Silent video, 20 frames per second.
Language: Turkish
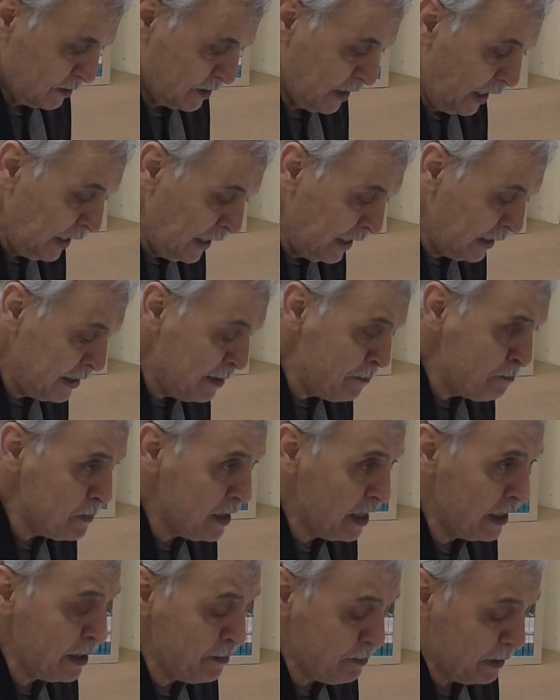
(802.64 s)
Gelelim
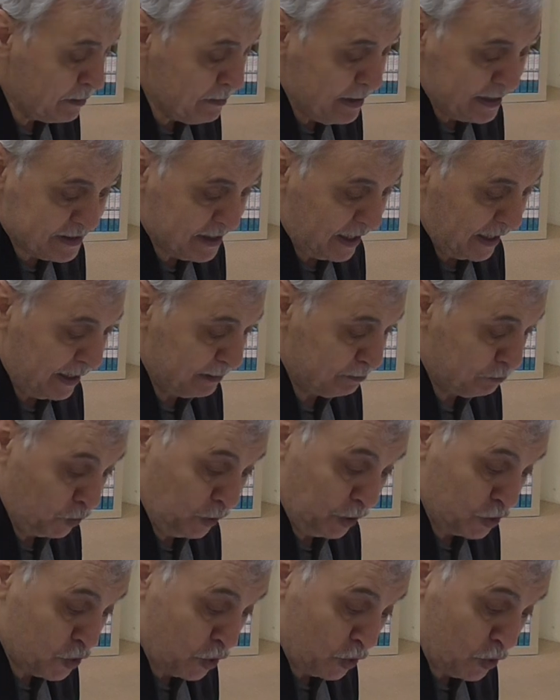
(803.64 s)
yeni bir mesele.
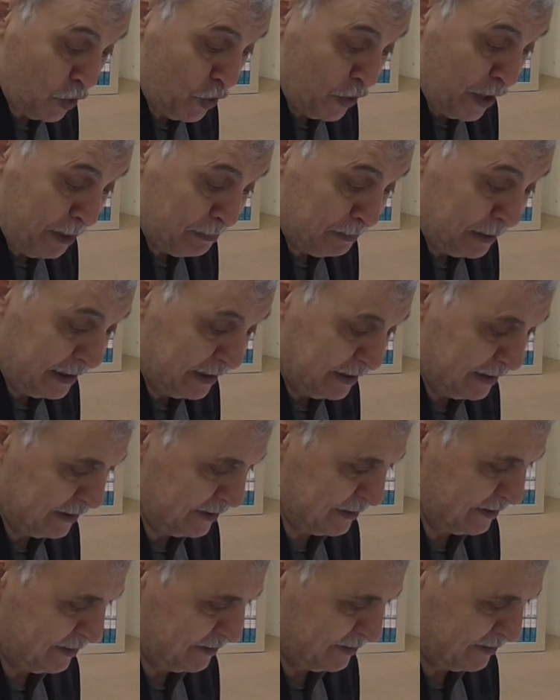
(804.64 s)
Bu da çok
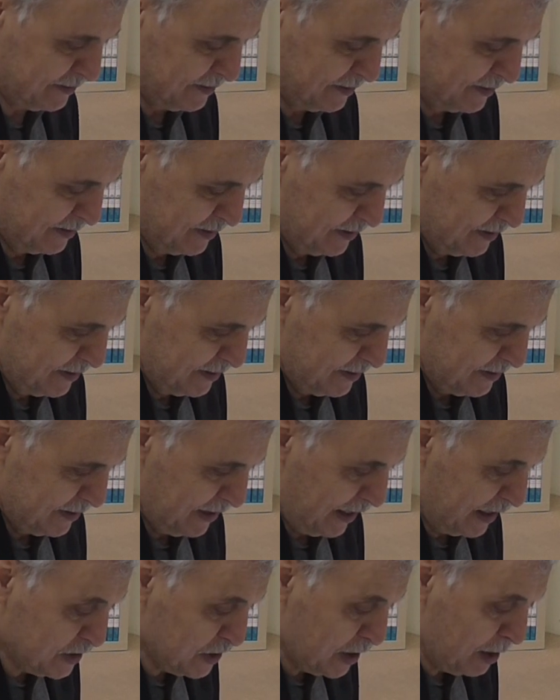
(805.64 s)
önemli.
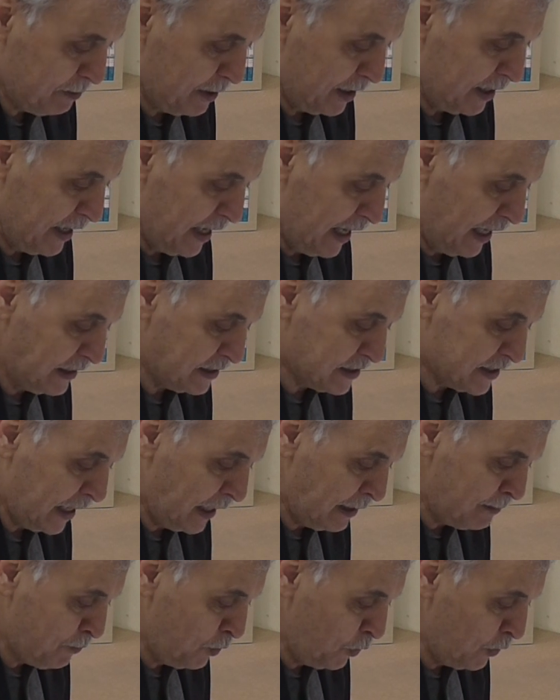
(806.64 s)
Acaba el
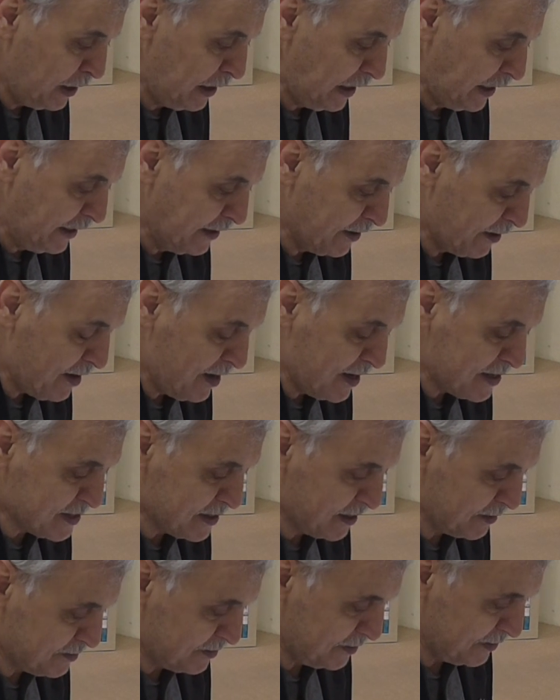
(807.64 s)
kelbu
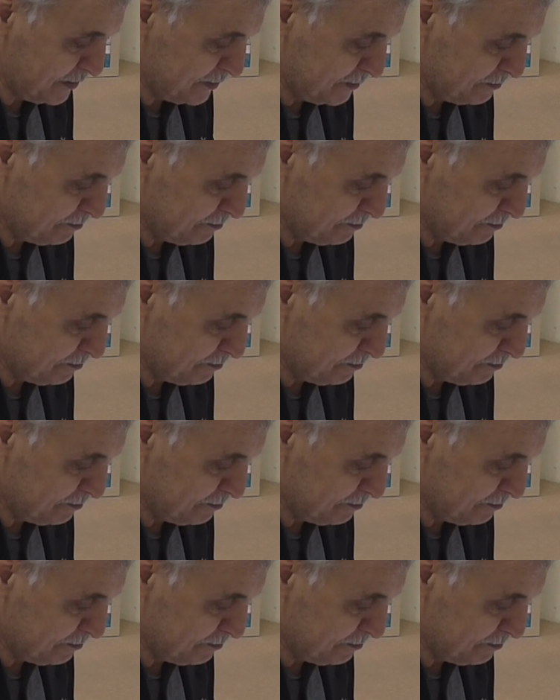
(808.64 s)
hiraseti